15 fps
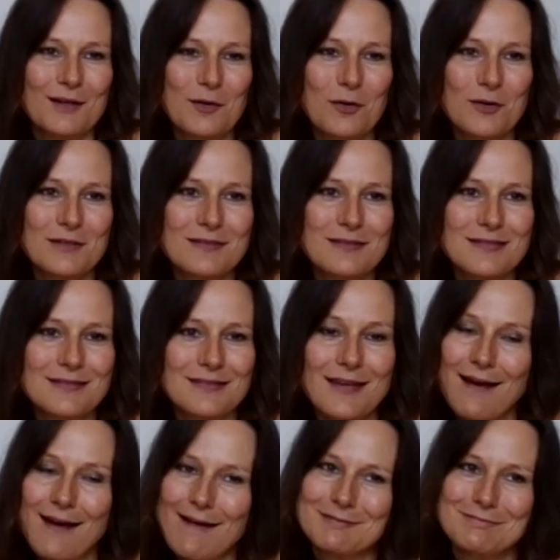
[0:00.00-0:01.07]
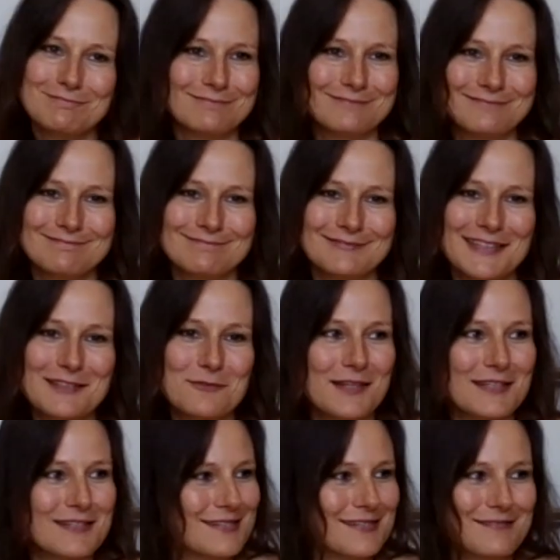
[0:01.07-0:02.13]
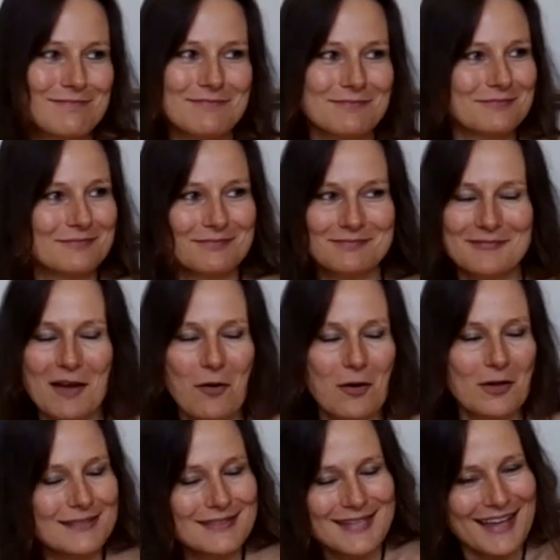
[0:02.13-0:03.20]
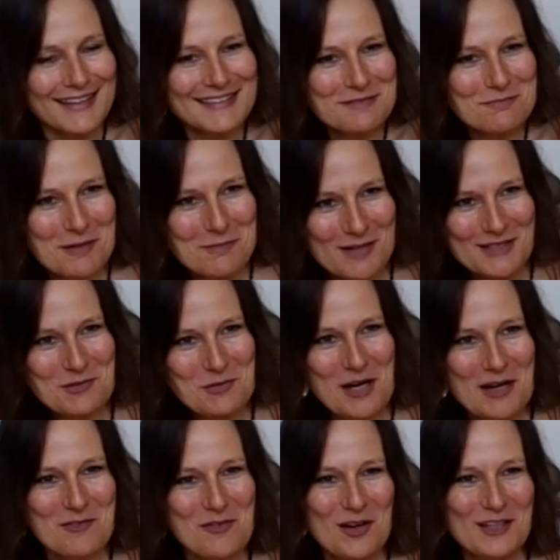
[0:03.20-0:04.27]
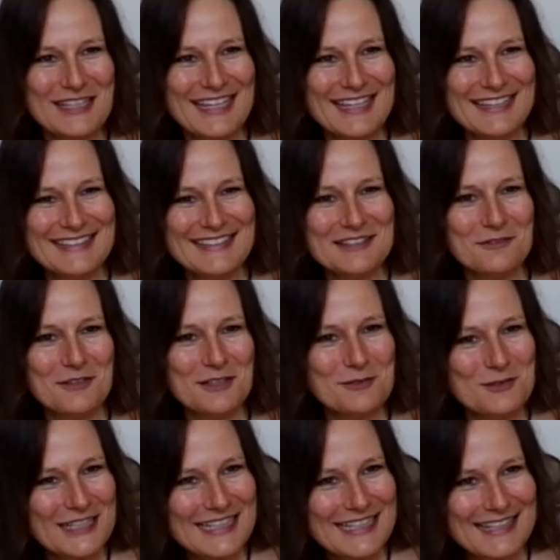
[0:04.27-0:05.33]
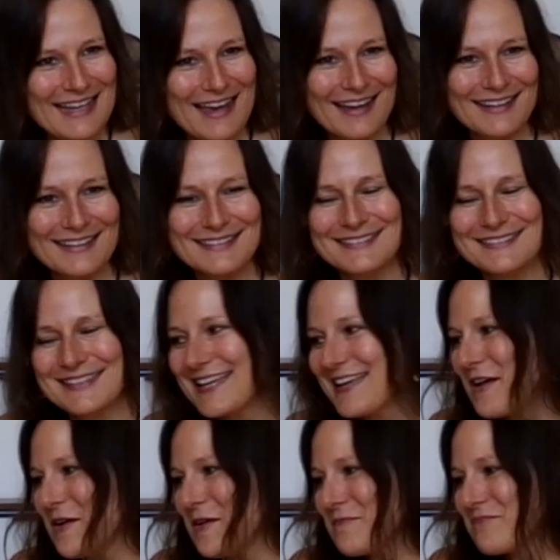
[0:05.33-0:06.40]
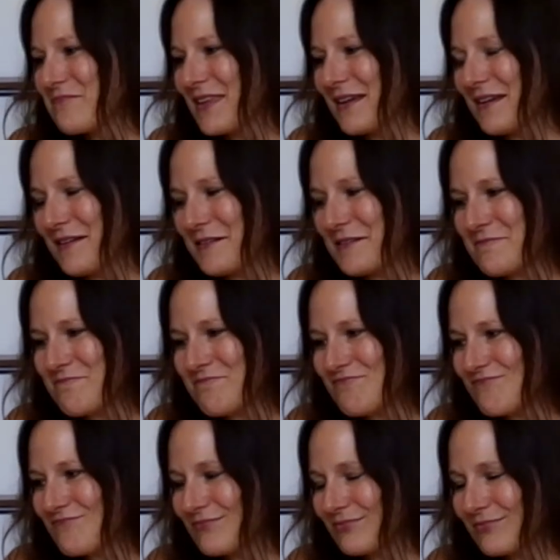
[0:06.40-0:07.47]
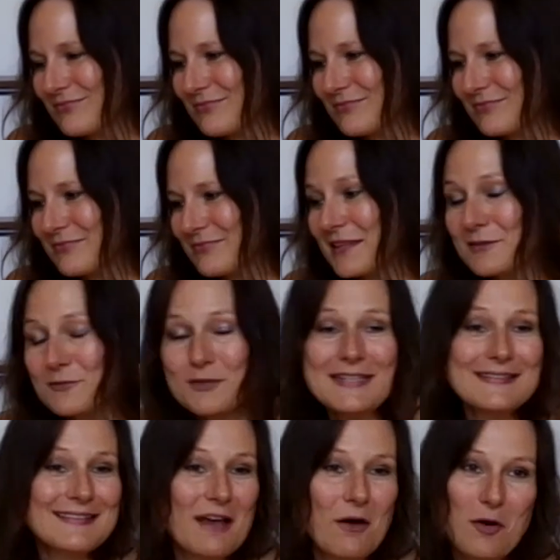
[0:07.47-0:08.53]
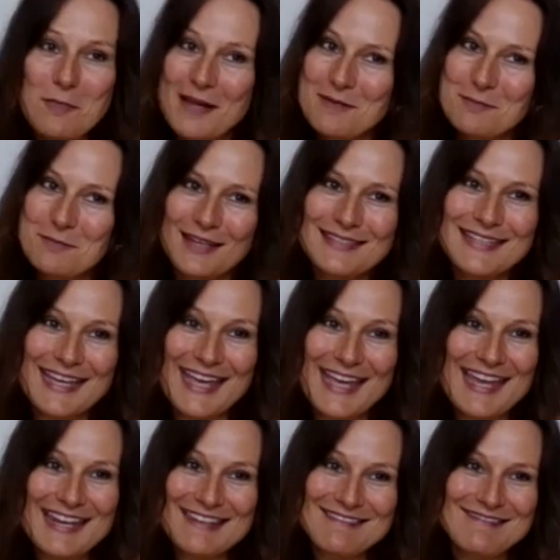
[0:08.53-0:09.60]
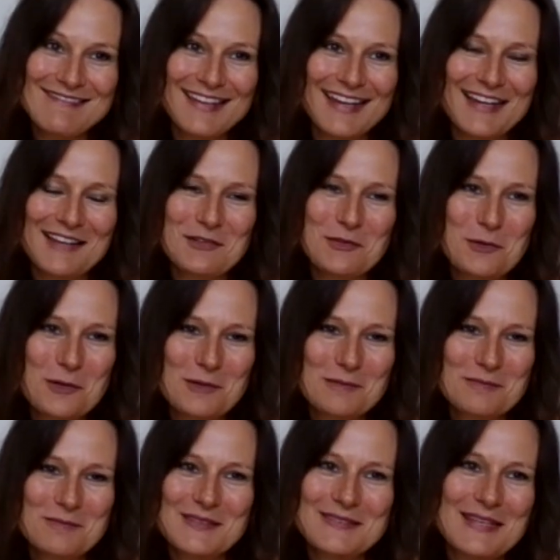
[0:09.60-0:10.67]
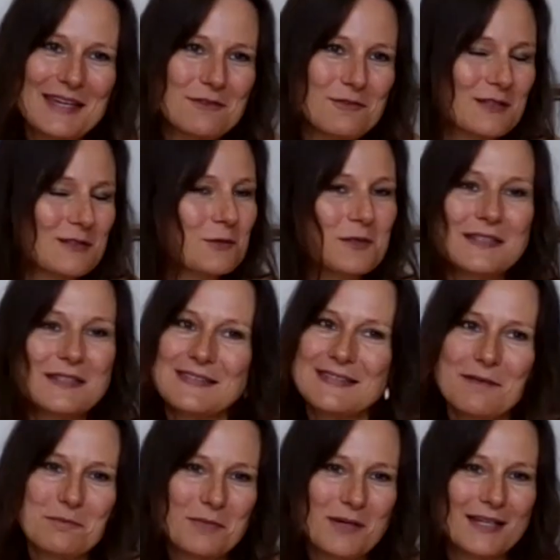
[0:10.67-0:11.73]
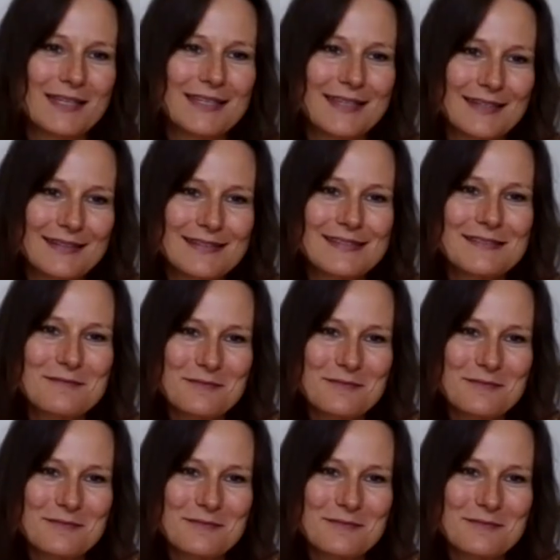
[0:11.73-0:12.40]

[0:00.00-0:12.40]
Und ja, es wird auch getanzt bei meinen Yoga-Wochenenden, es wird viel gelacht. Ähm, es fließen auch mal ein paar Tränen. Also es ist einfach so ein Gesamtpaket.